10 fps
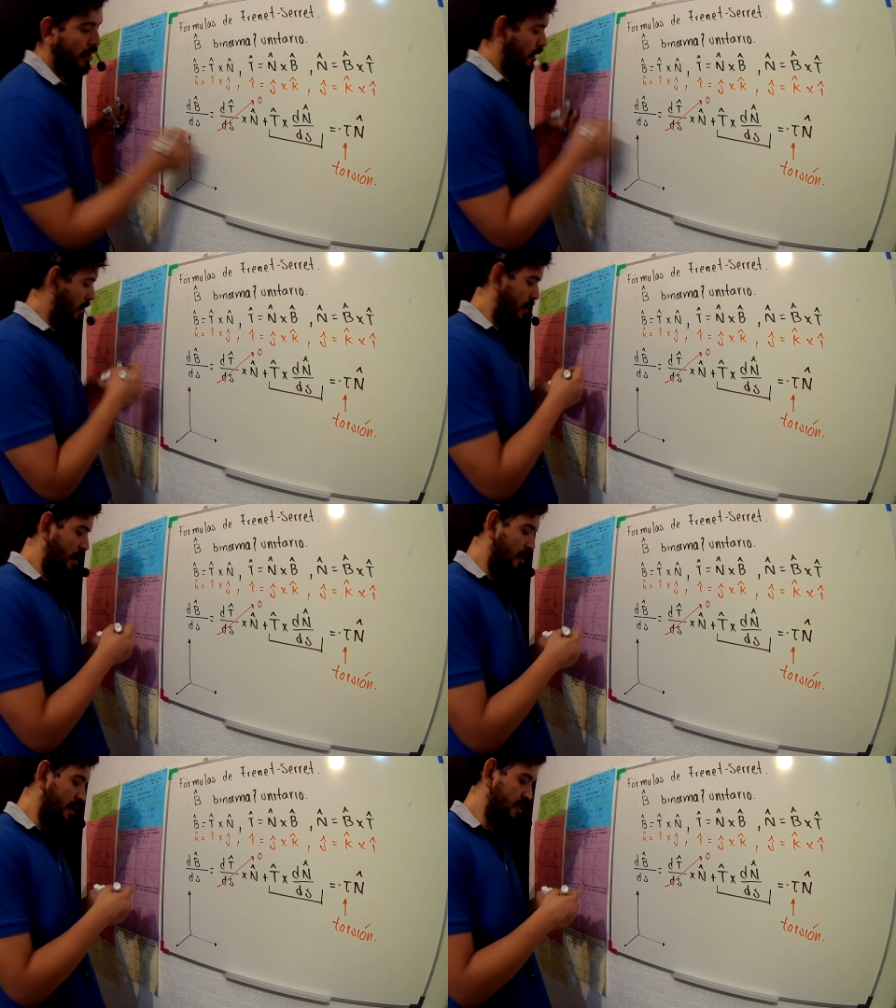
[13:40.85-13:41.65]
Y
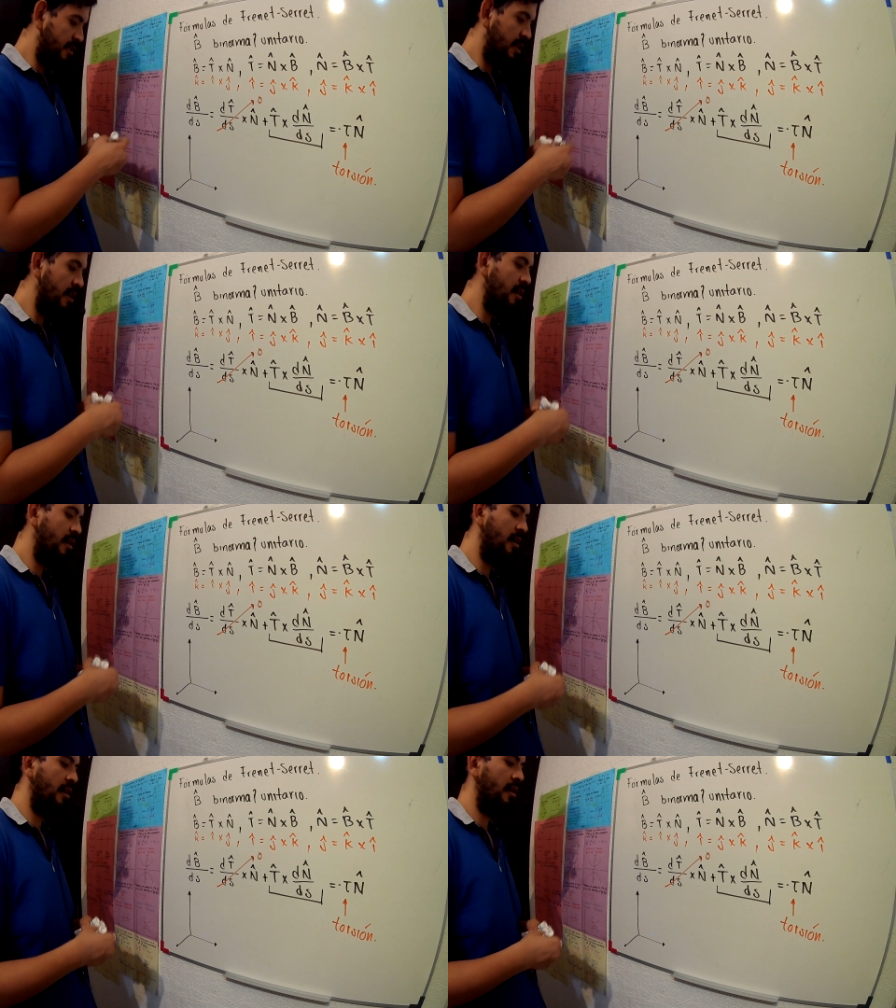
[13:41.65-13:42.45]
en este
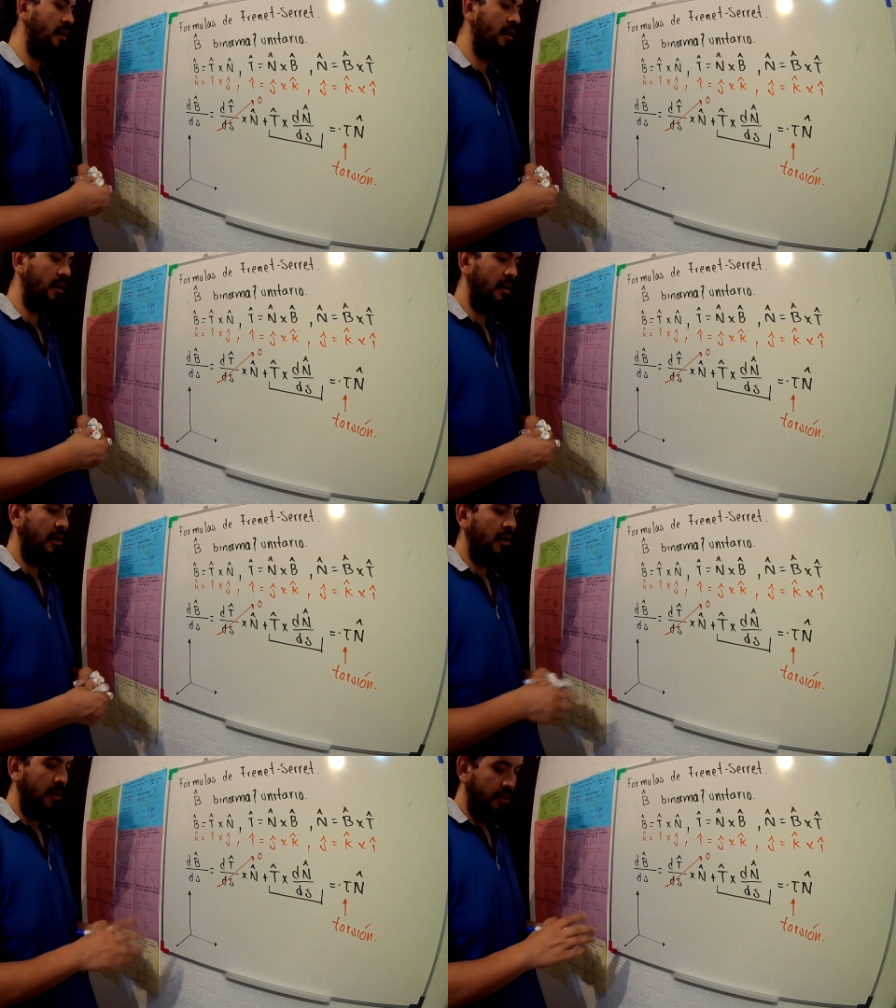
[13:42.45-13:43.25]

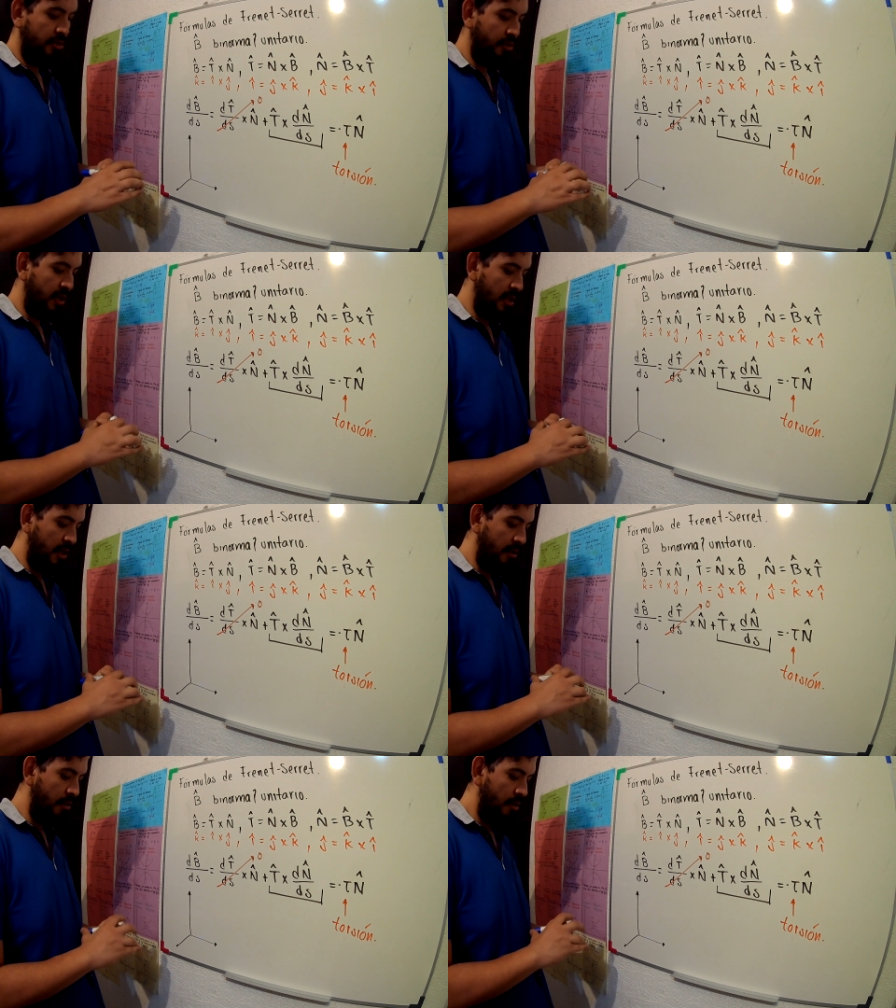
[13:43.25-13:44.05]
yo
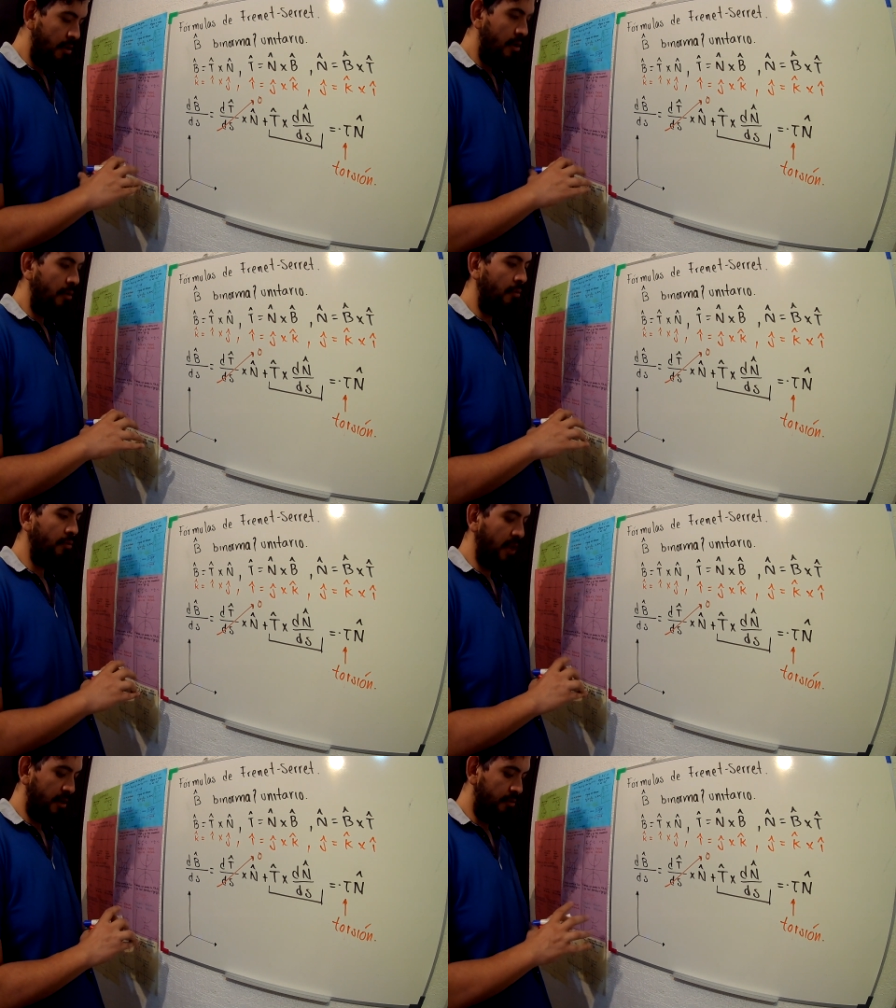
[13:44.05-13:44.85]
genero
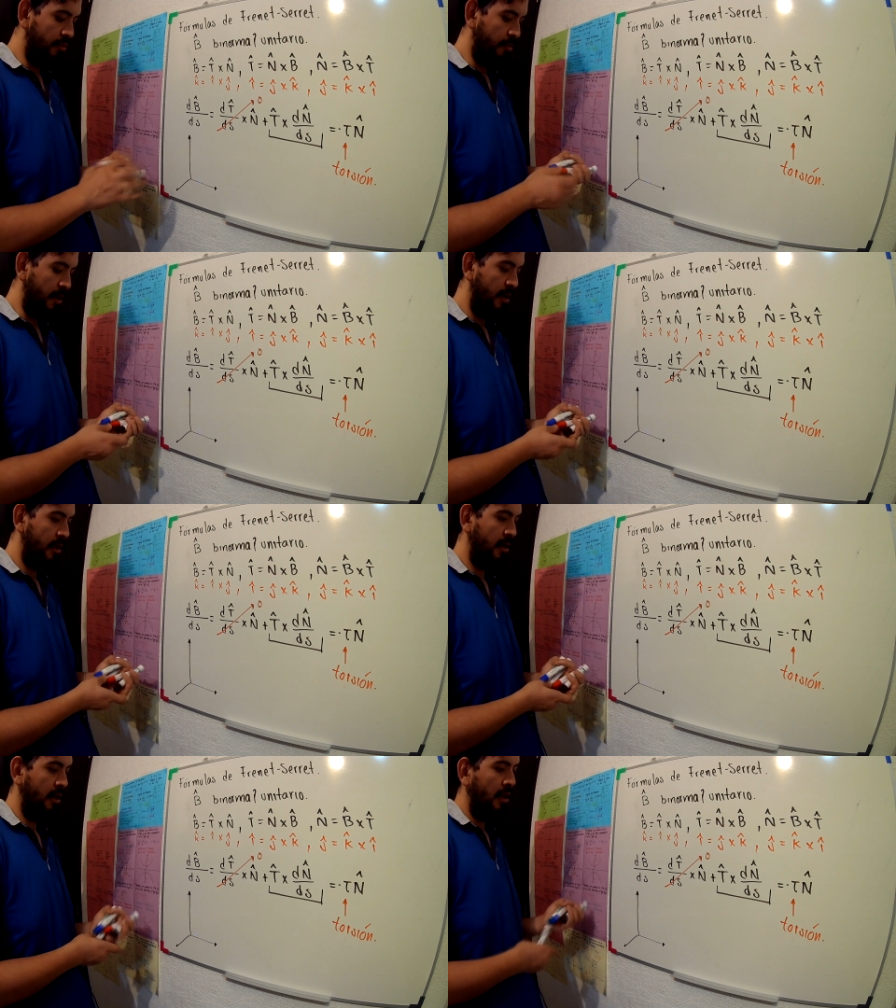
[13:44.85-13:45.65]
una curva.
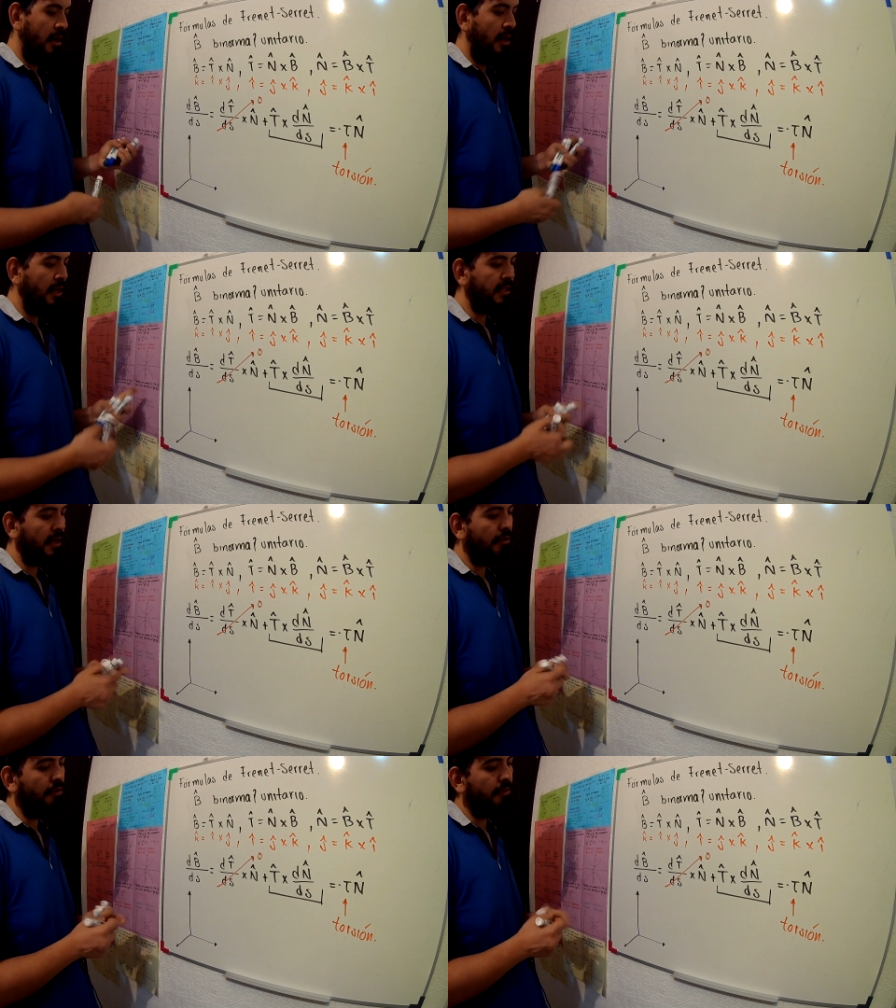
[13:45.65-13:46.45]
Esta
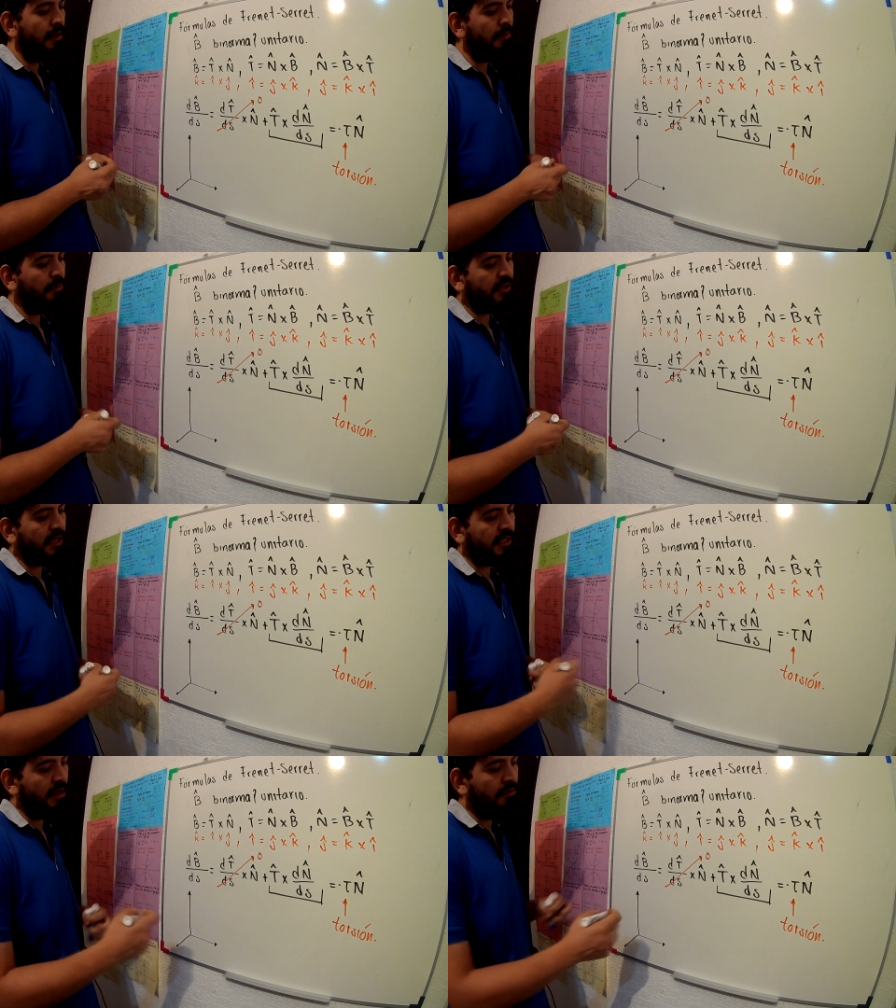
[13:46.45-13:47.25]
curva pues que
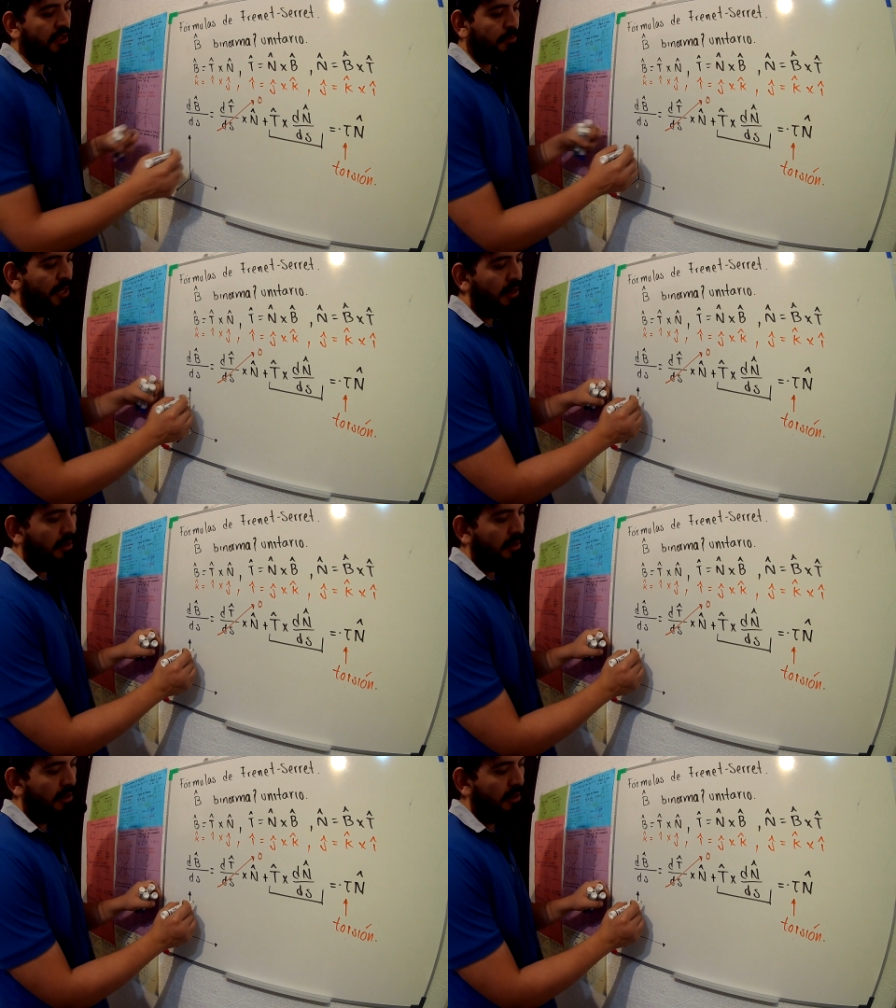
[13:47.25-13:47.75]
sea una espiral.